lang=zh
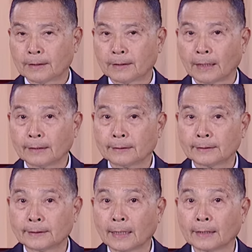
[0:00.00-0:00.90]
他的
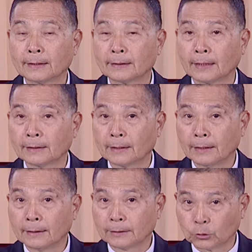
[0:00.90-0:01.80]
香烟，他
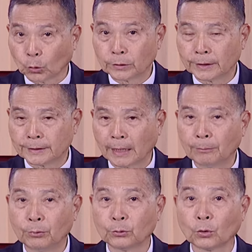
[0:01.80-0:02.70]
的东西全
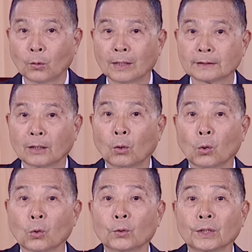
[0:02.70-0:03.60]
部都放在火
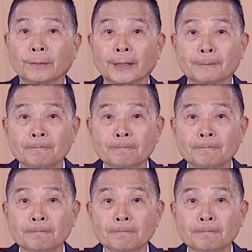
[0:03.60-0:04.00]
锅里面，